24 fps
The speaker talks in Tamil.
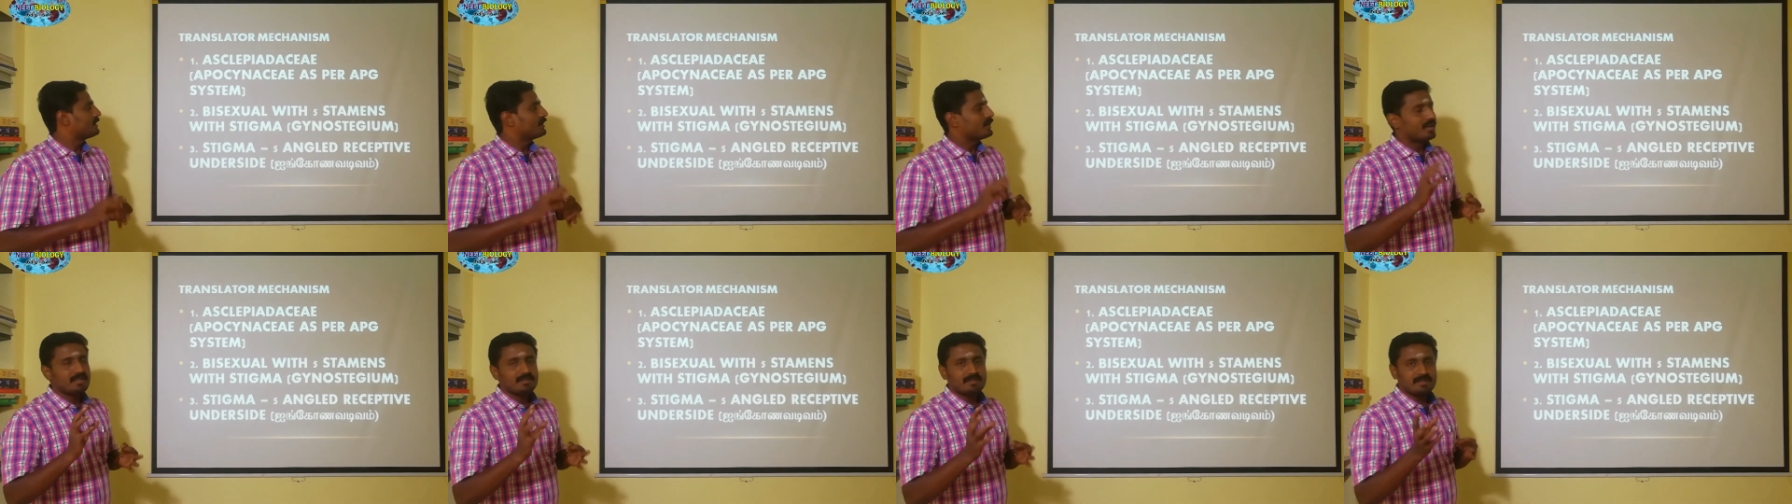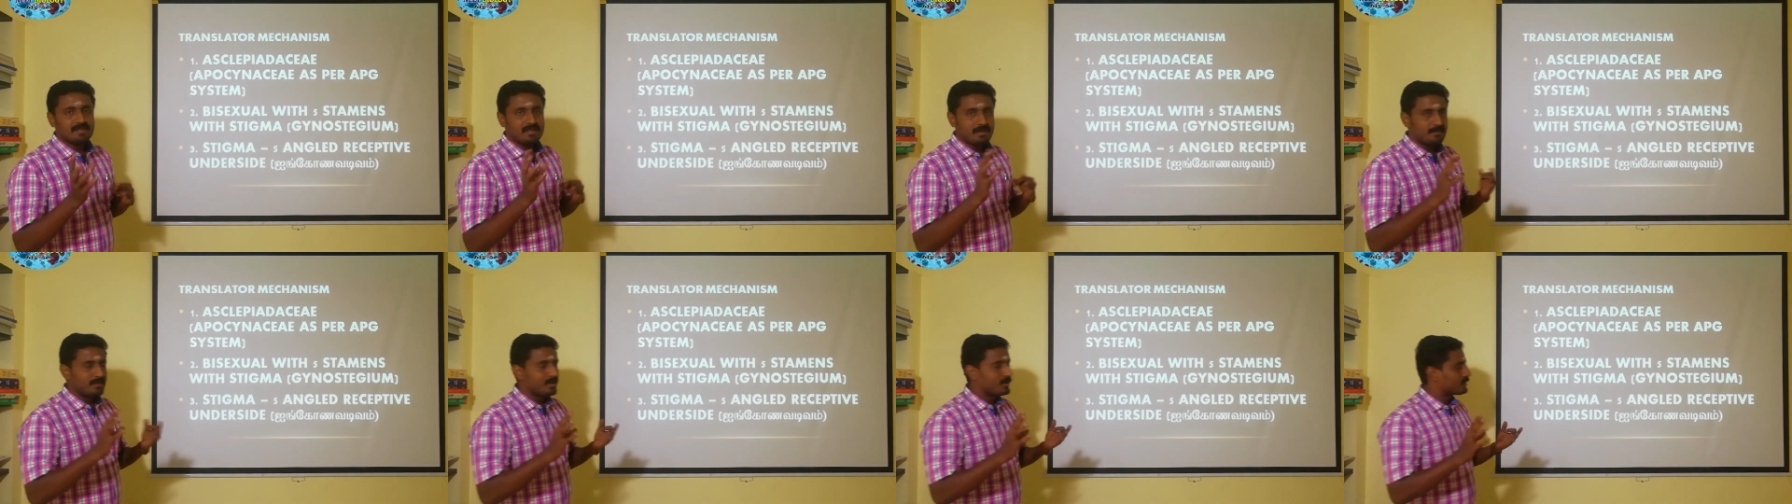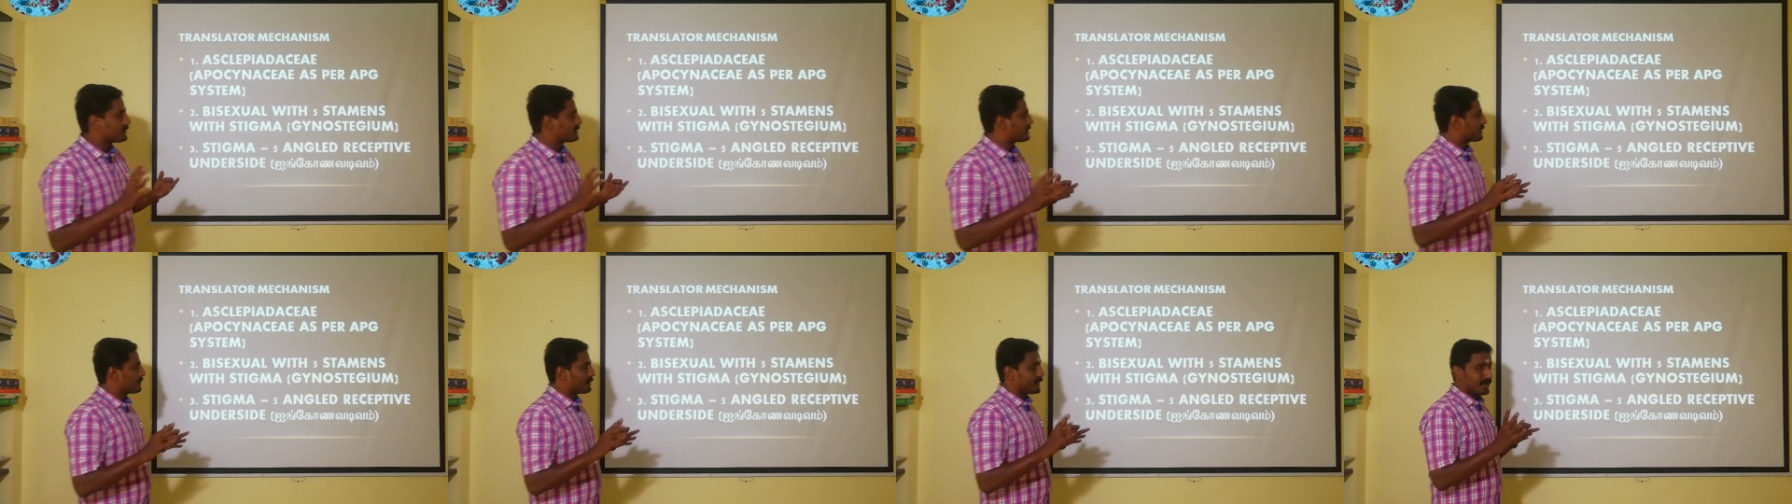அதை வந்து எப்படி
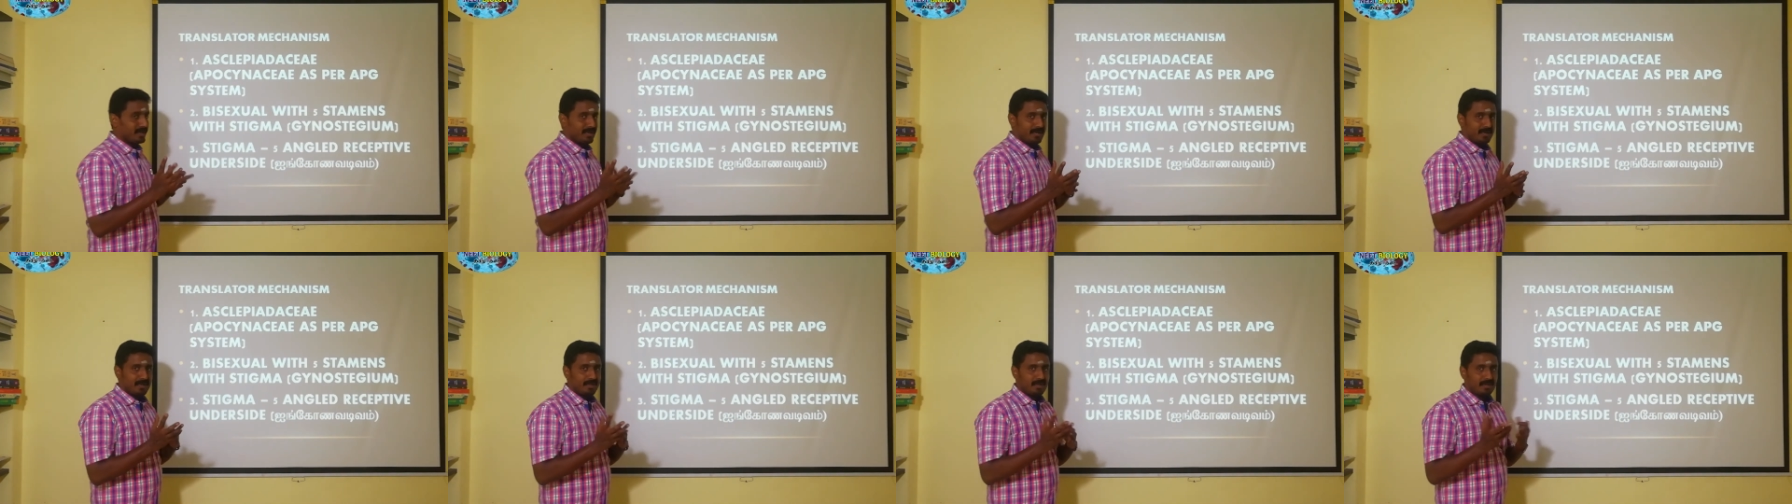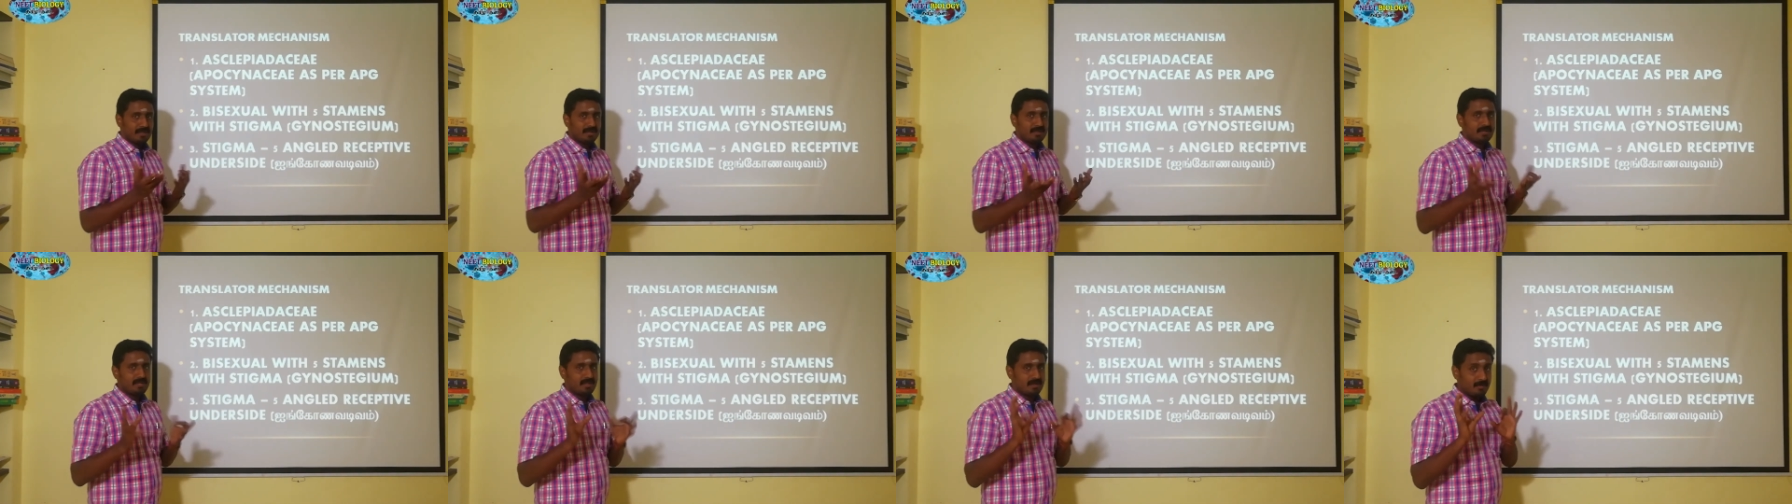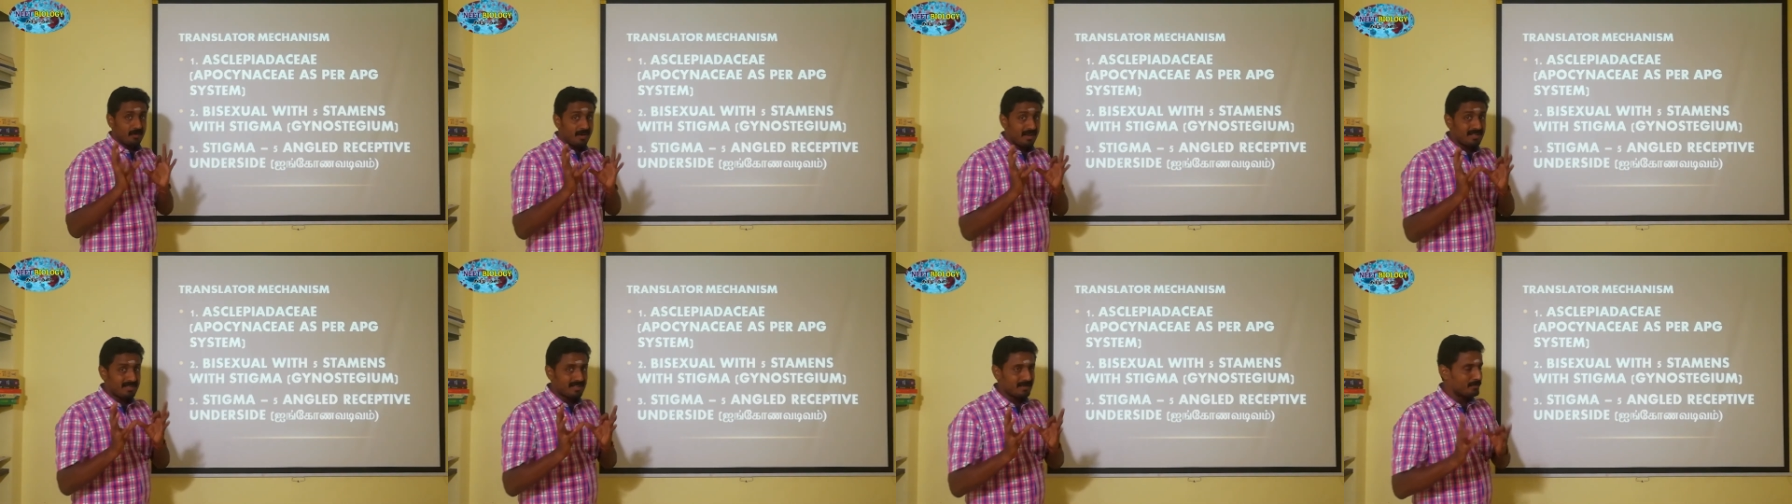கொடுத்துருக்கு பென்டகன்ன்ற
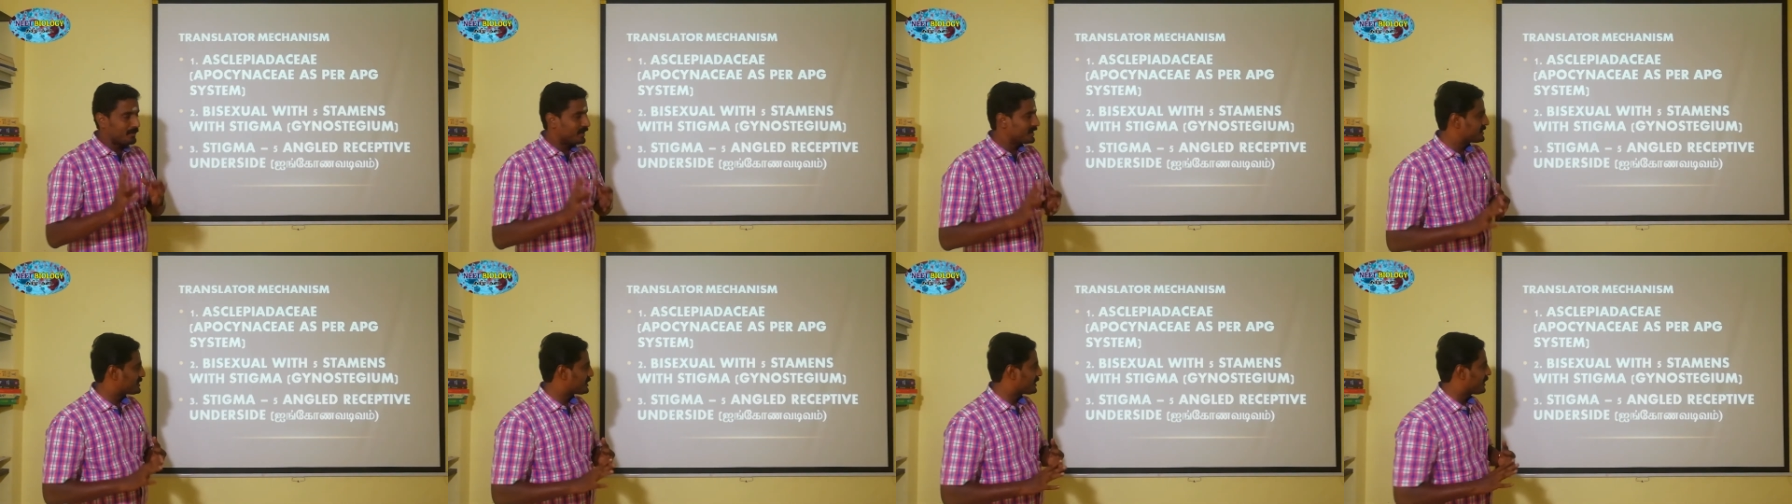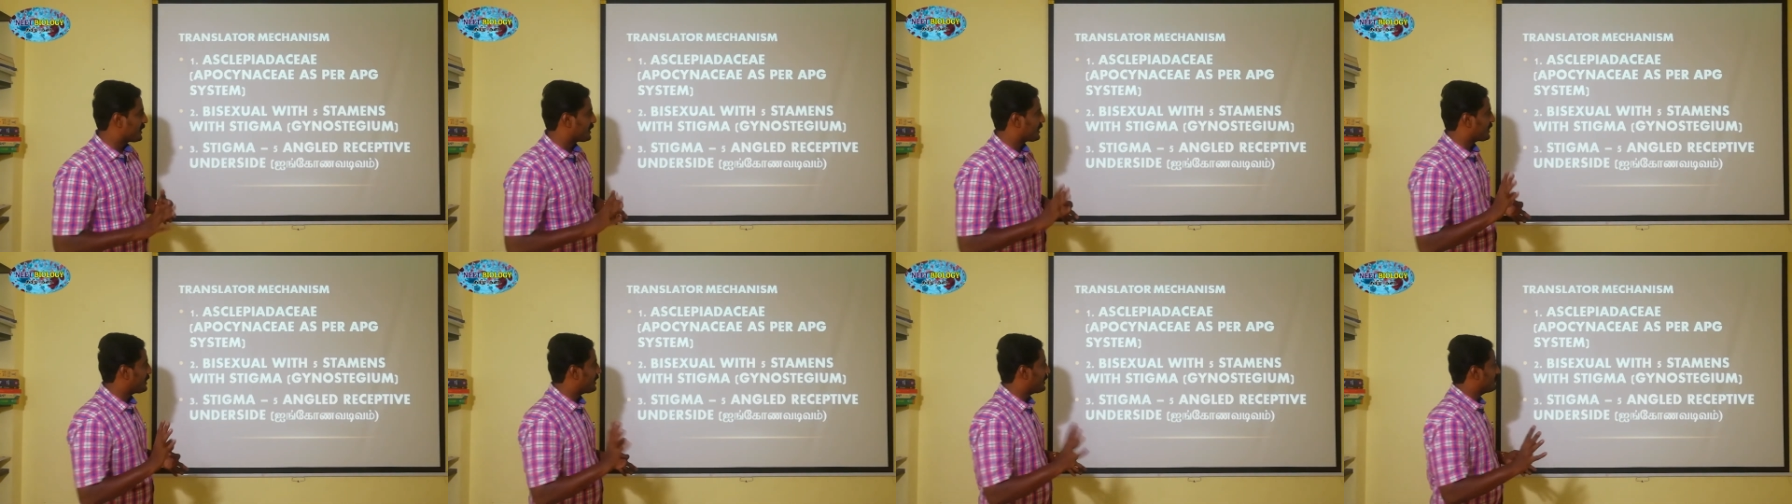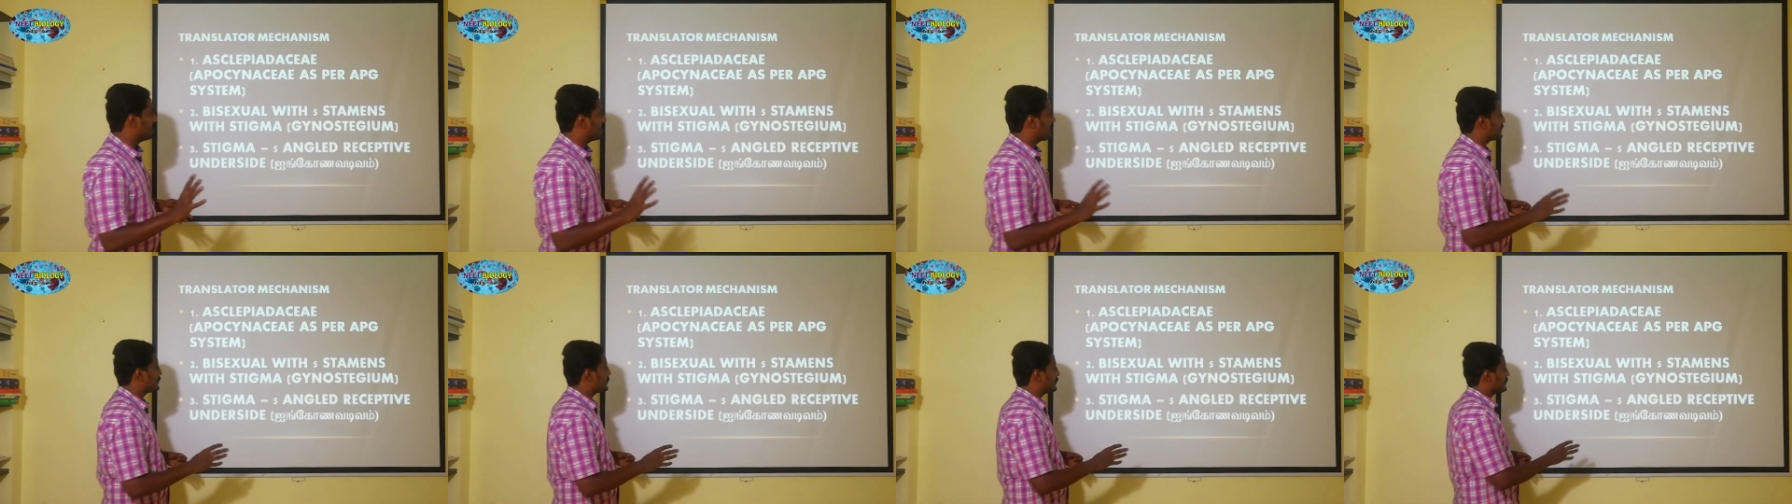வார்த்தை மென்ஷன் ஆகலை
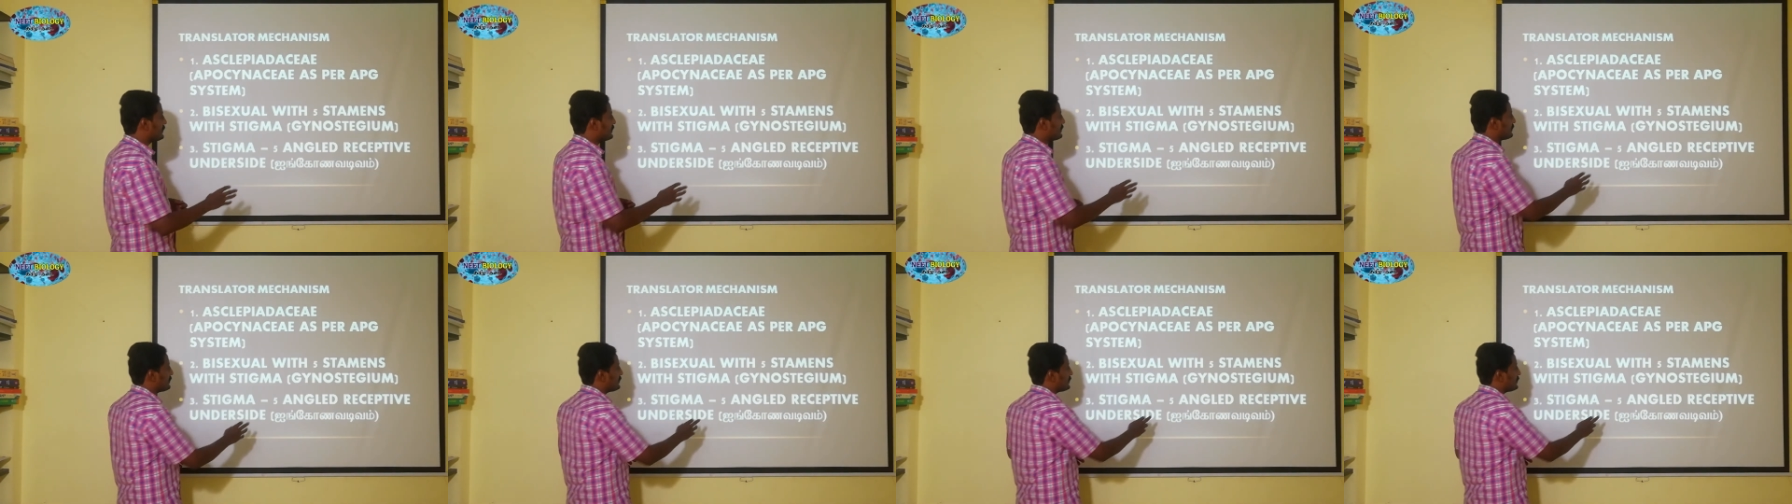பட் வந்து